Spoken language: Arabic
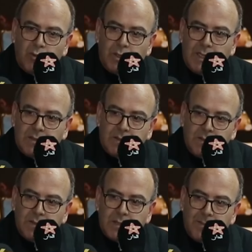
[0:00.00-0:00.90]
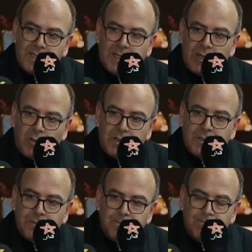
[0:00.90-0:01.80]
لمدة سبع
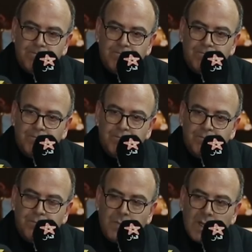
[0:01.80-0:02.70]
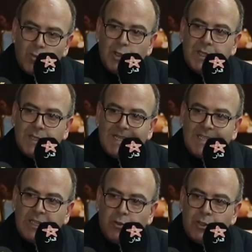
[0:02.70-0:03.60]
سنوات
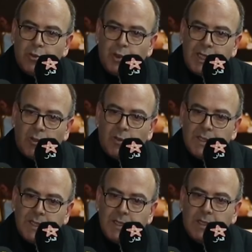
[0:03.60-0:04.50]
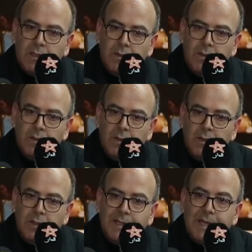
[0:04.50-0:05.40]
مؤسساتنا الدستورية والوطنية
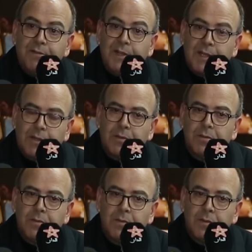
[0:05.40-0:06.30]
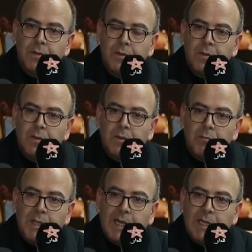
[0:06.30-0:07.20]
كتعفينا
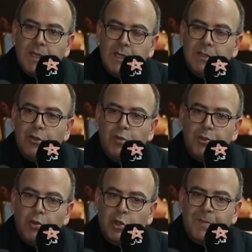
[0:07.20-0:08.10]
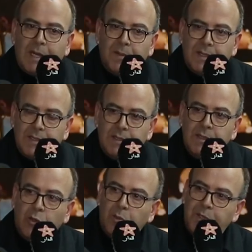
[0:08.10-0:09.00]
من اننا نديروا مجهود مع
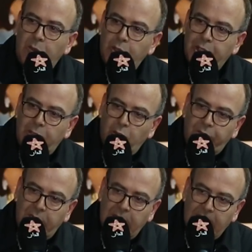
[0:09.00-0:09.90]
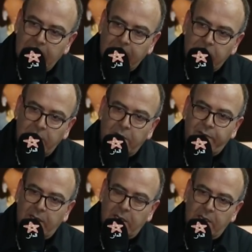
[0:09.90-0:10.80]
بعضيتنا ونبداو نجردوا في لائحه
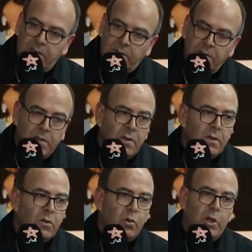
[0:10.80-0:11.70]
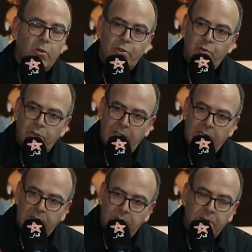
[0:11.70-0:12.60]
الاخفاقات
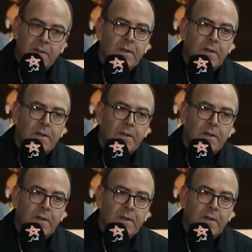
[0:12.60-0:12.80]
والعجوزات